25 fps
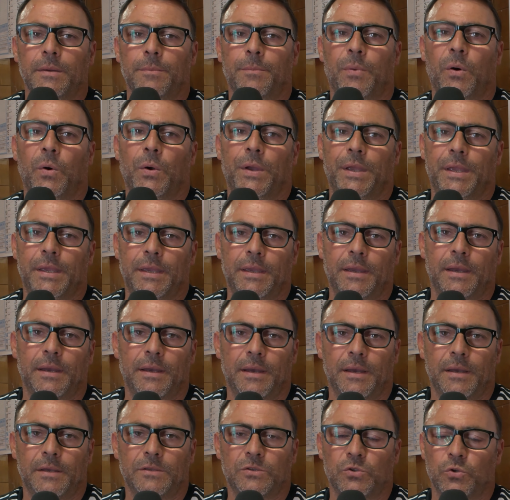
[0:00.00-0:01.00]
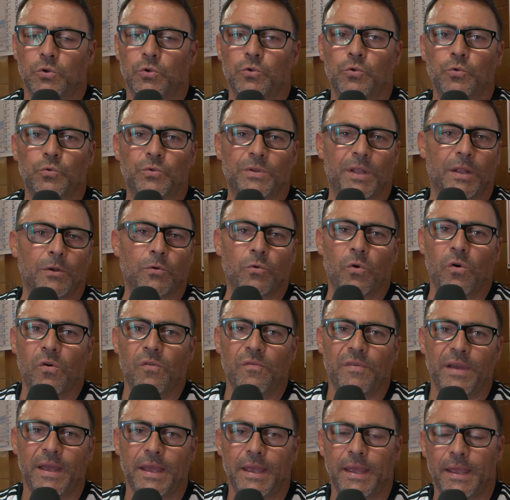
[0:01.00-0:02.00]
Poi eh, sono tutte
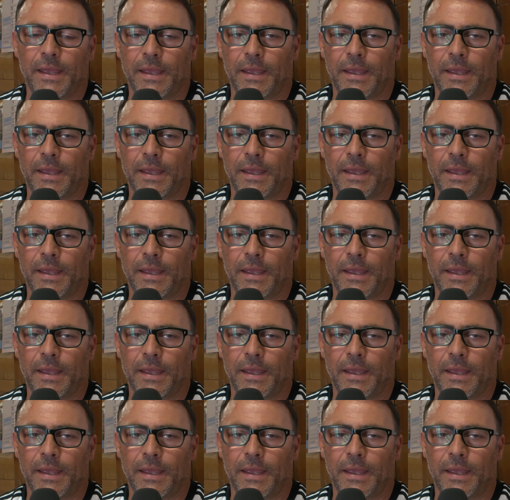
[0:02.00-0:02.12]
nuove